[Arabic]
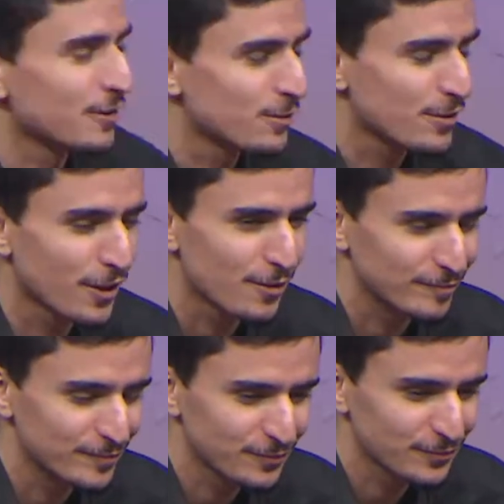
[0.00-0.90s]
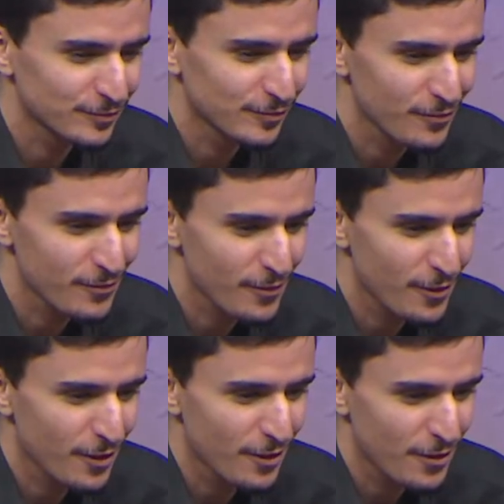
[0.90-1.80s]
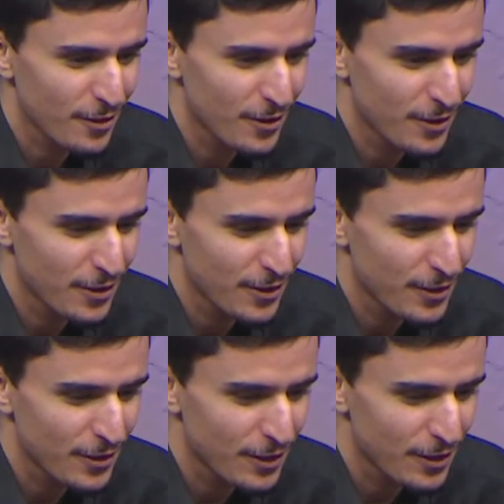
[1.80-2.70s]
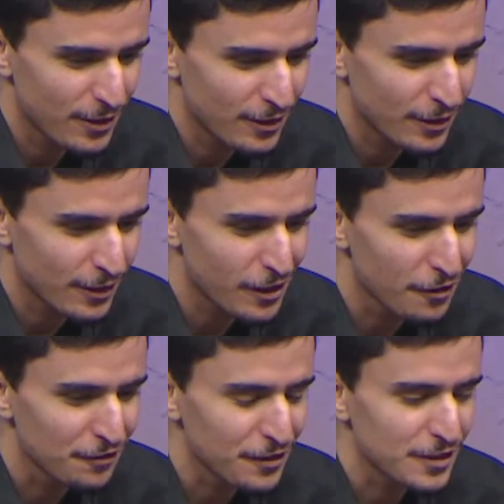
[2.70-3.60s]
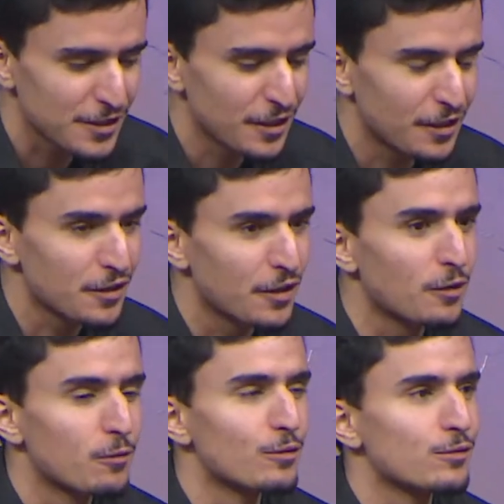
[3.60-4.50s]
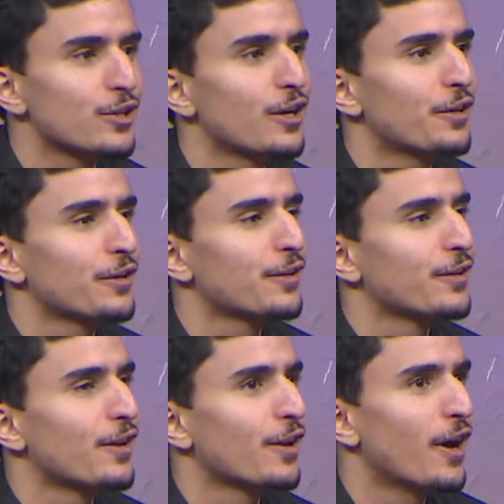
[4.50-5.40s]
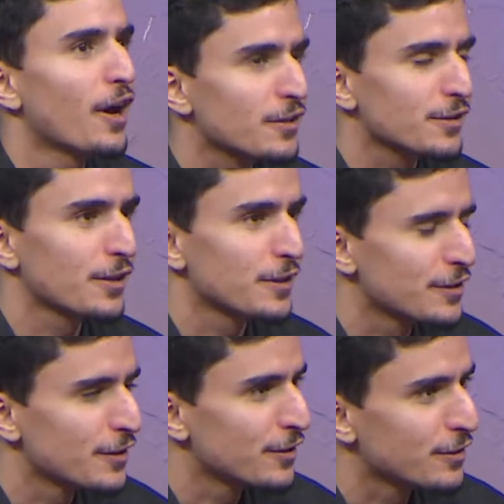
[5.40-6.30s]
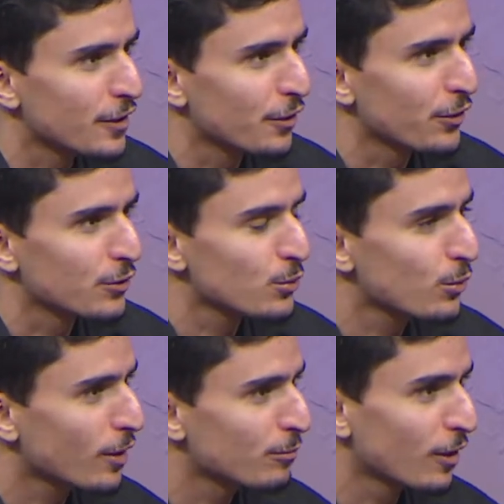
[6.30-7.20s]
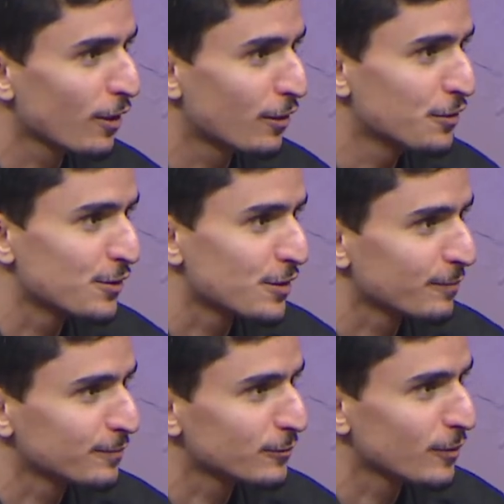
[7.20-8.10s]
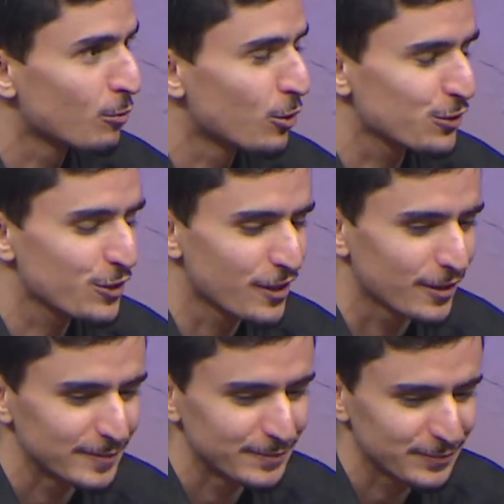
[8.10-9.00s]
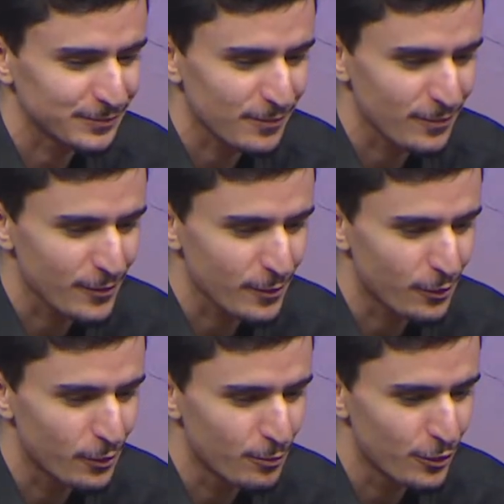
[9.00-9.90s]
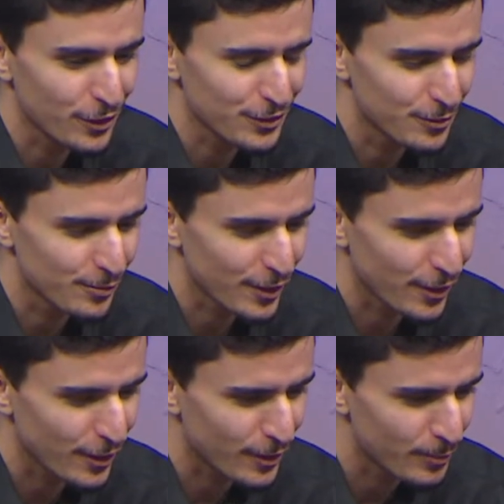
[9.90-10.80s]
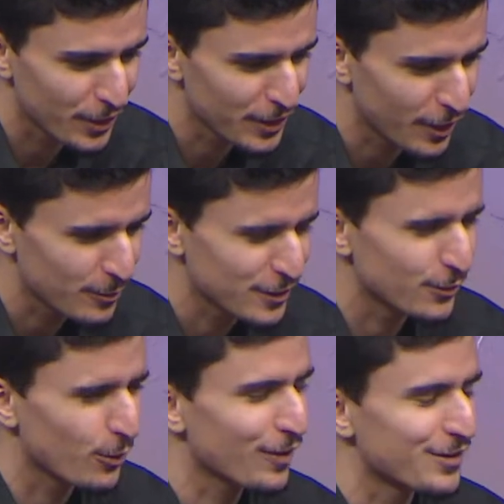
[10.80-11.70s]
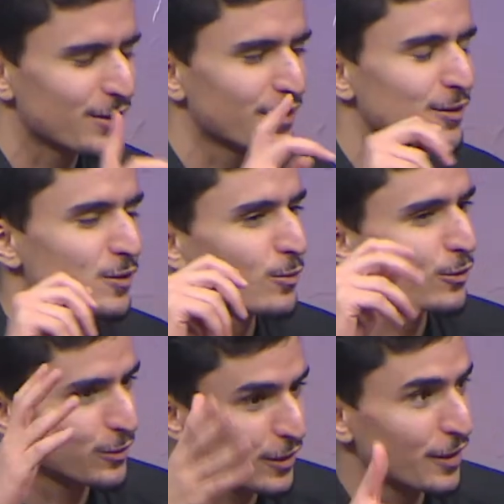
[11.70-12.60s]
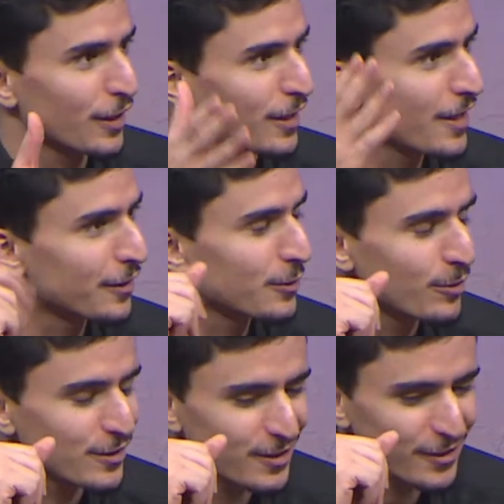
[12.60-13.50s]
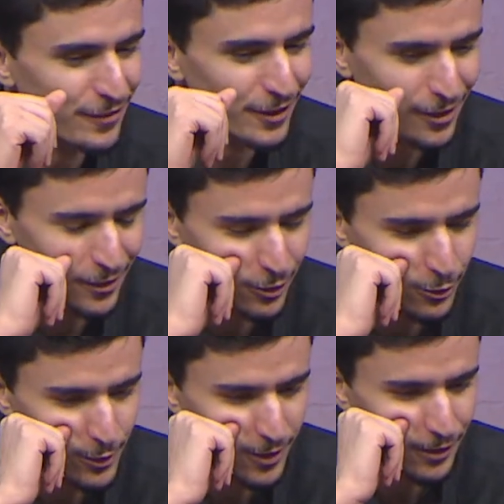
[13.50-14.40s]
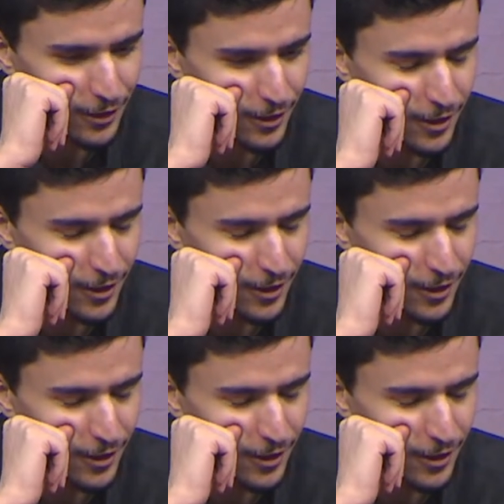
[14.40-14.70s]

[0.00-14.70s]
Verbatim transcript: والسلام اللهم صل على محمد الله وسلم على نبيك محمد قال فيها شاعرها وهو شاعر الحاصل على جائزه شاعر الرسول عبد الله العنزي ابو اصيل هو مقدم البرنامج والله نسيت اسمه هنا على قناه ماسه فكان يقول